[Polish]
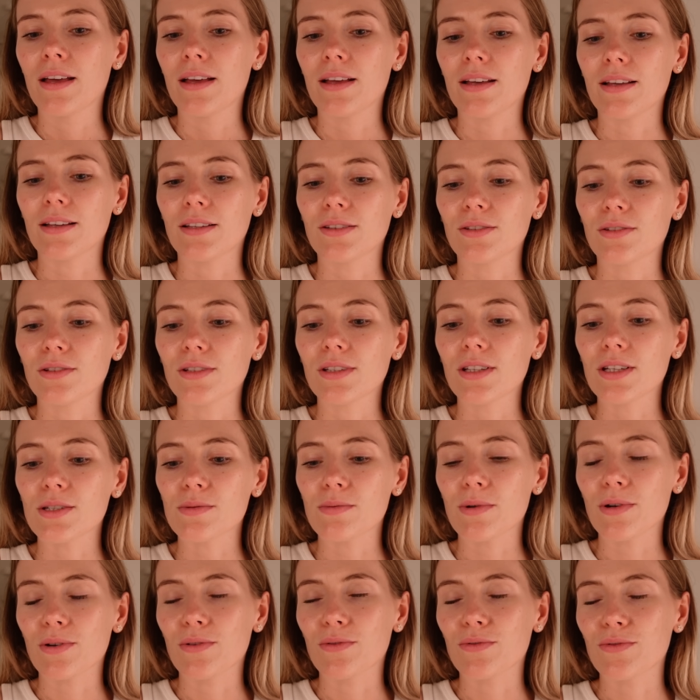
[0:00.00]
E, no i też
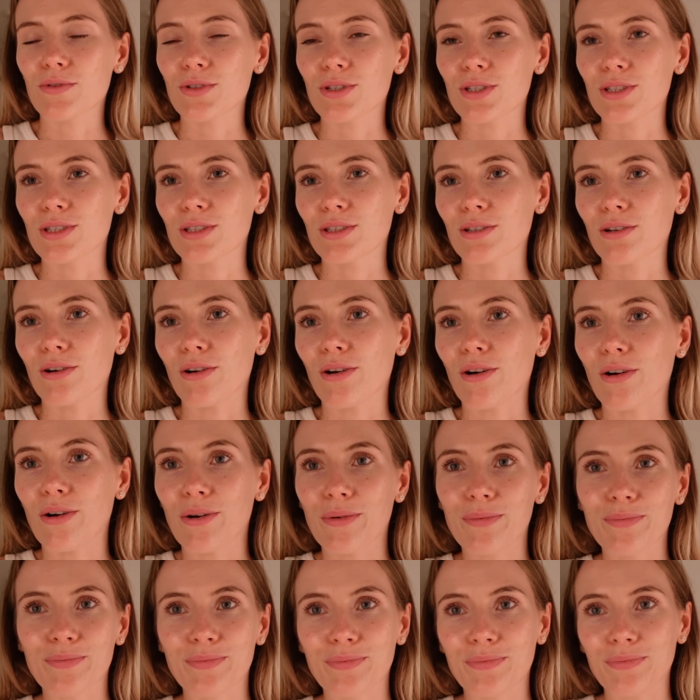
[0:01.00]
mają
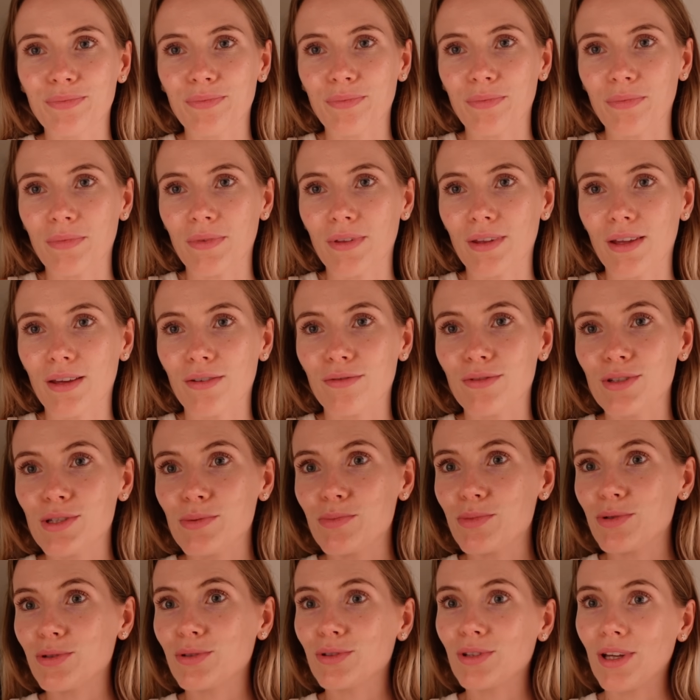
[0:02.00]
wszystko mm,
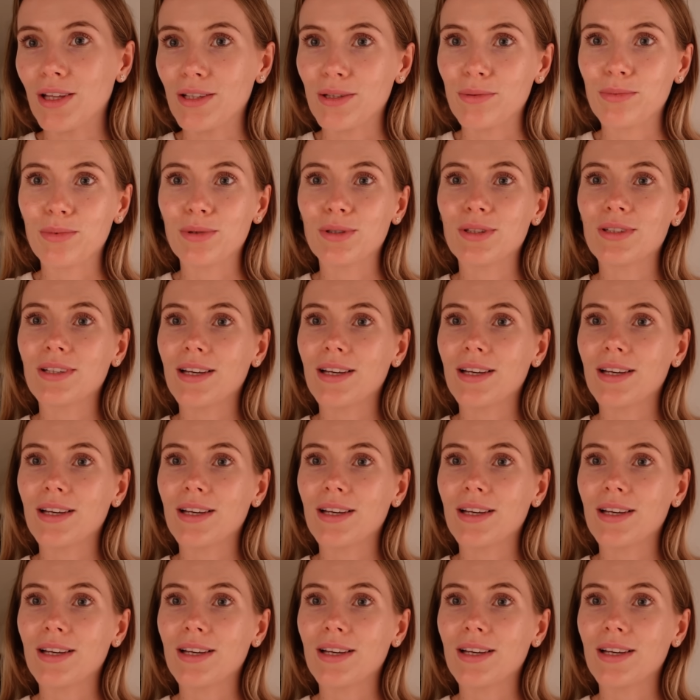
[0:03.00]
wysprzątane pod